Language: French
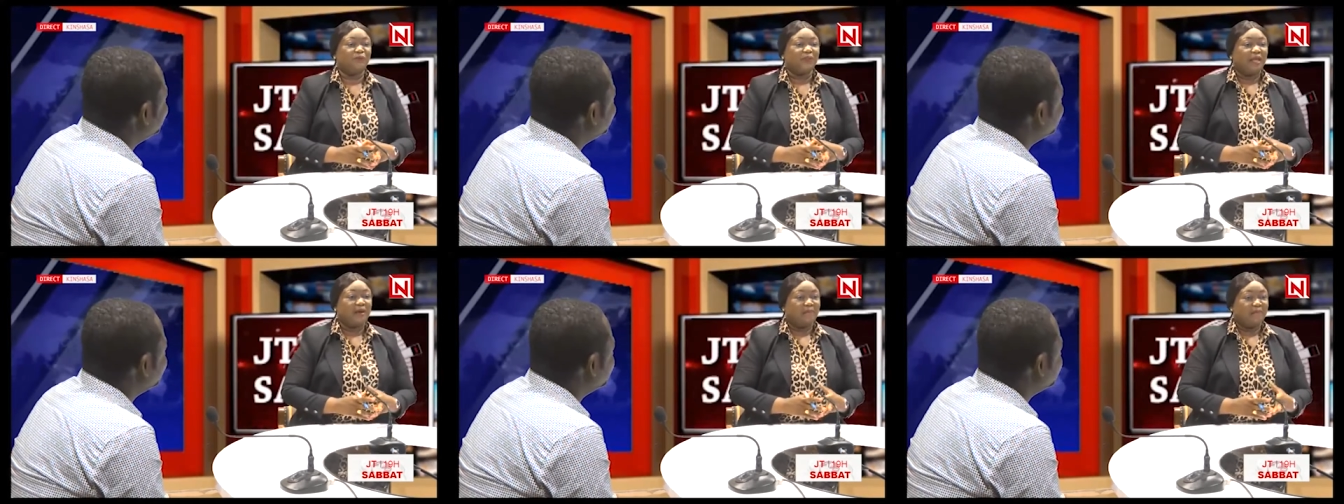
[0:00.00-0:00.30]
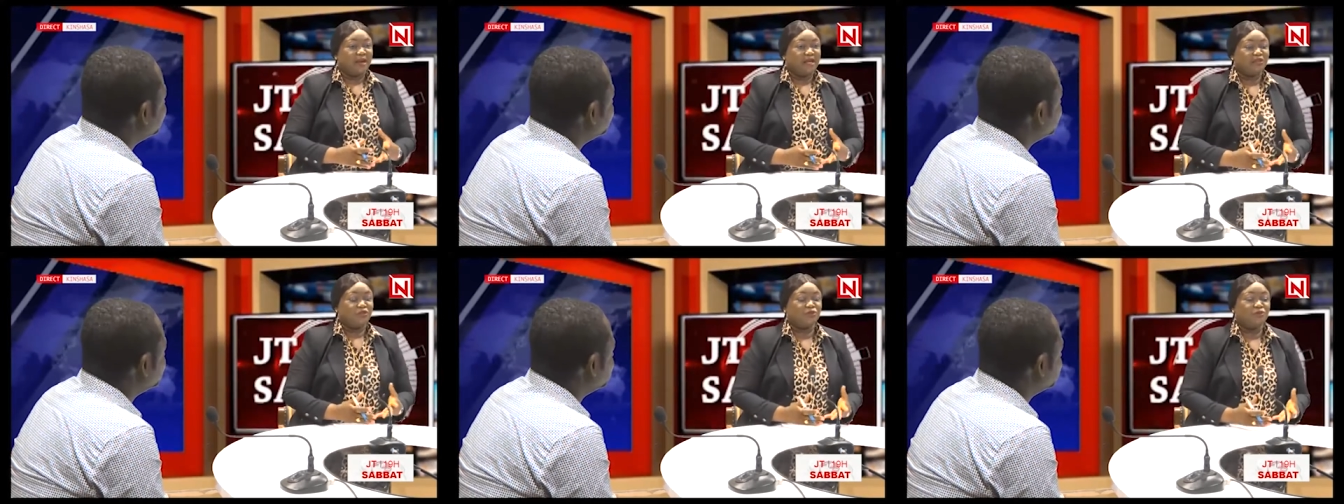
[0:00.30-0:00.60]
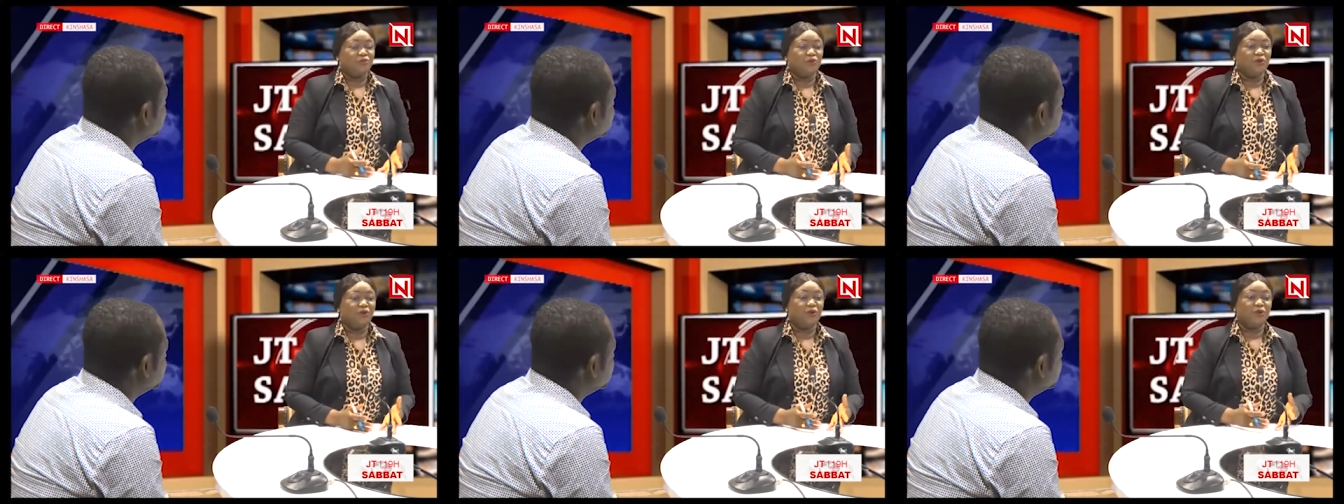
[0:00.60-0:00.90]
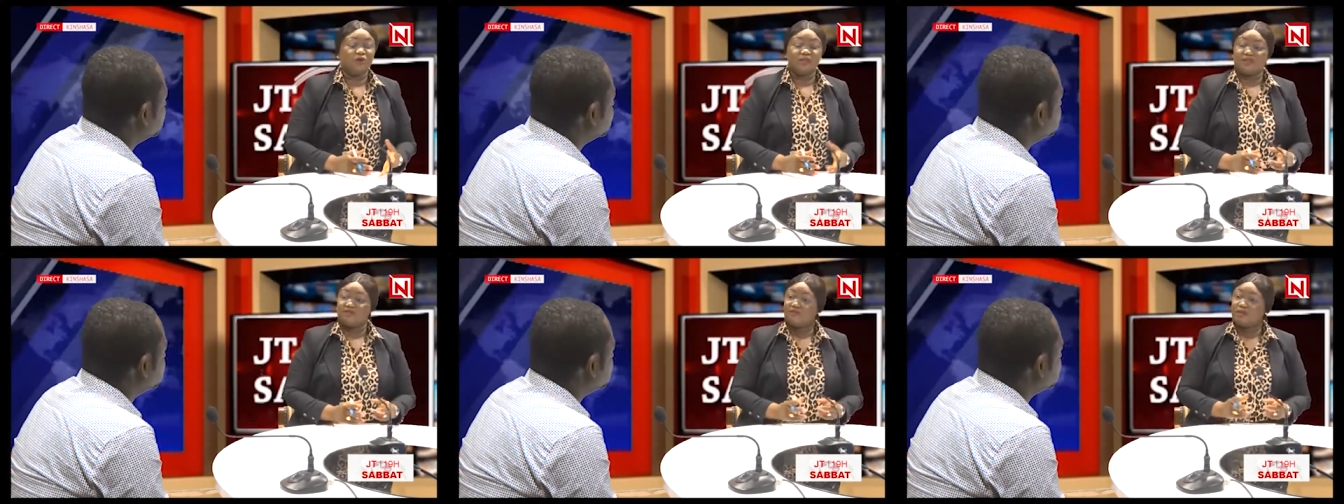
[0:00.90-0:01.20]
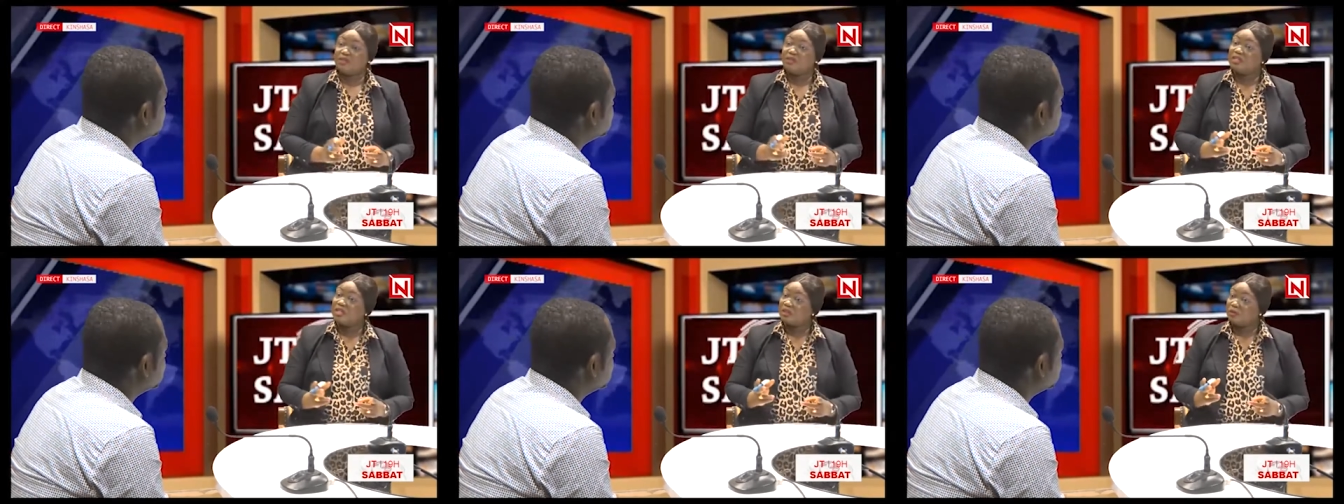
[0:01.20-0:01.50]
pasteur, ça
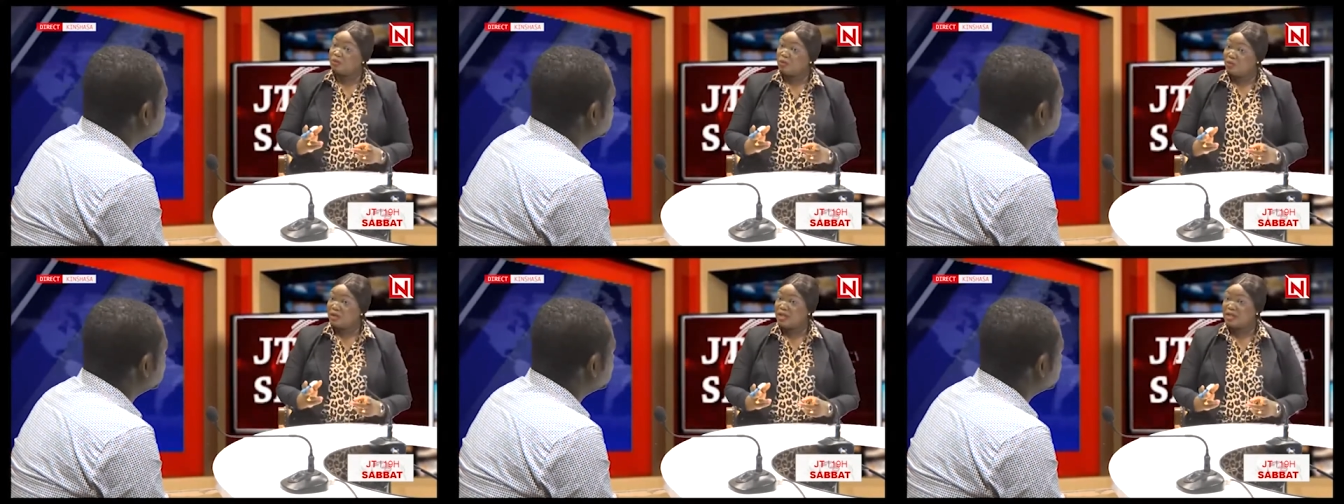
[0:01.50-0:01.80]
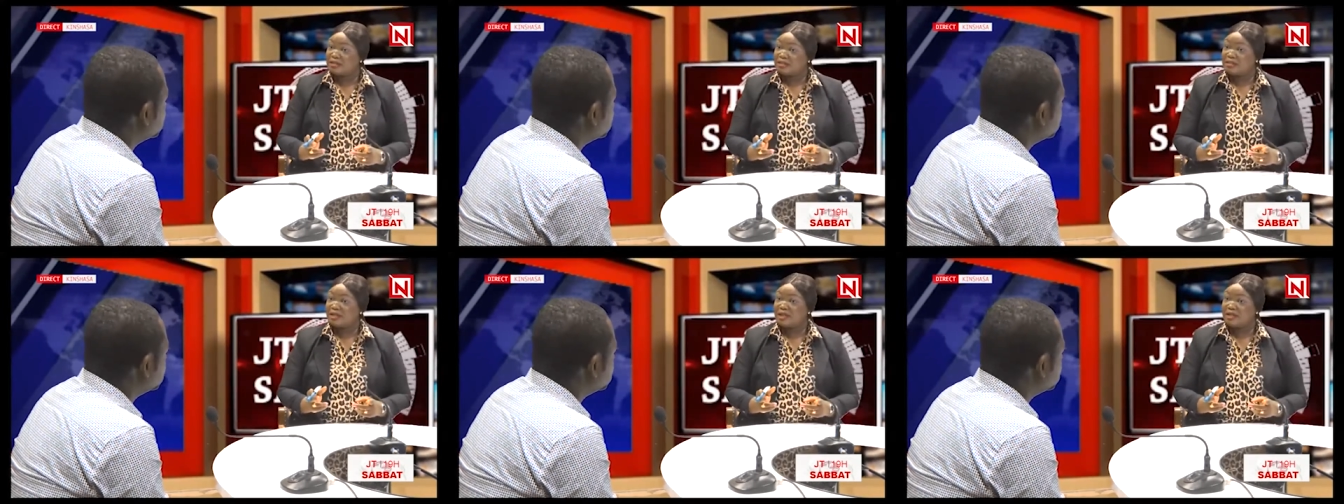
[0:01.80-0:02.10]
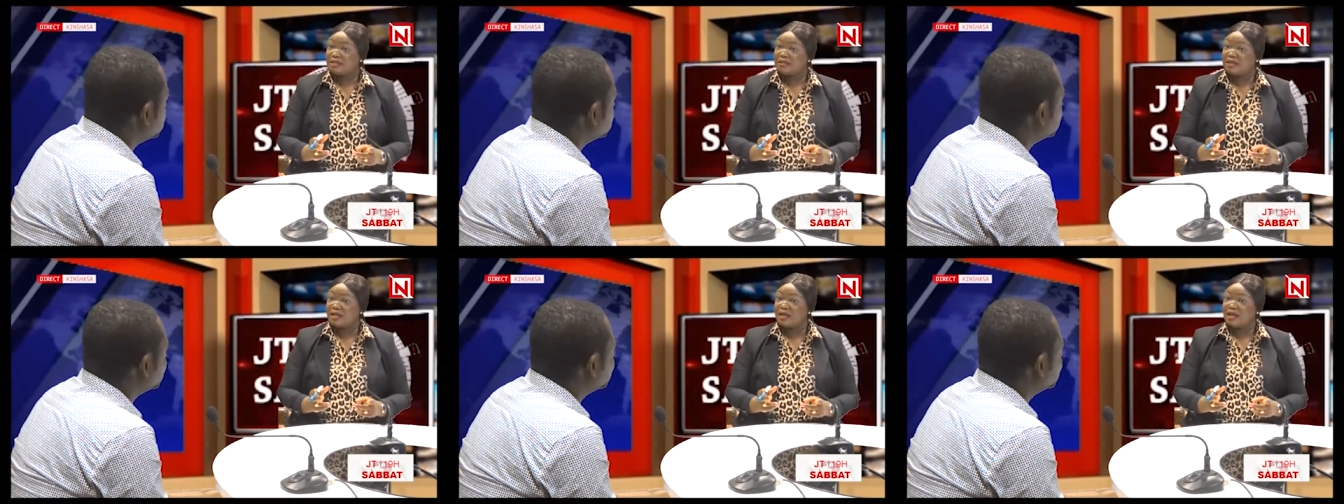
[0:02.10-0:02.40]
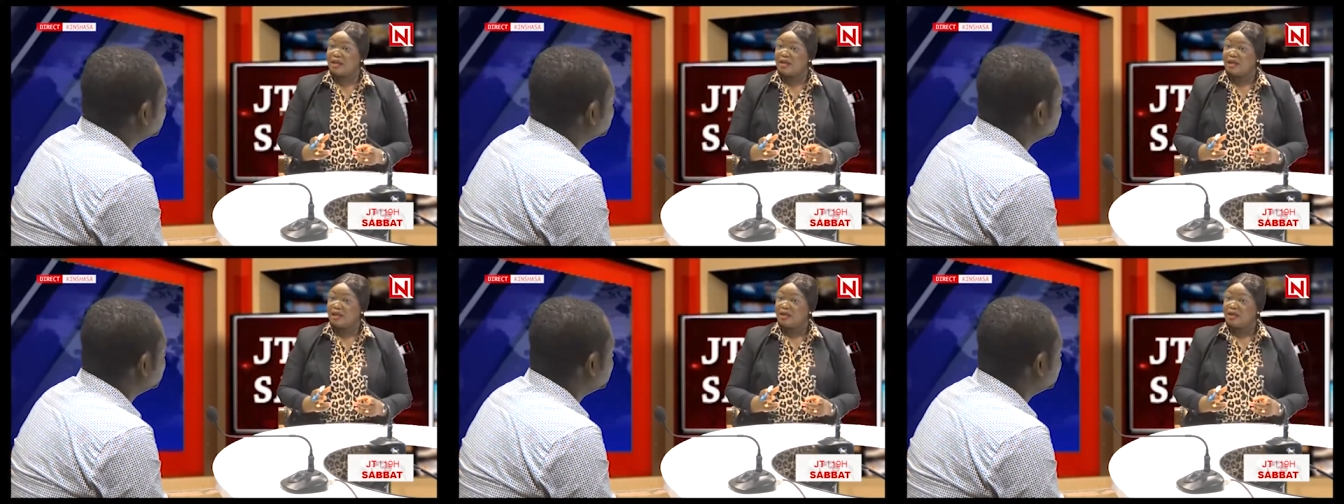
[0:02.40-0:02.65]
fait déjà deux casquettes. Hein.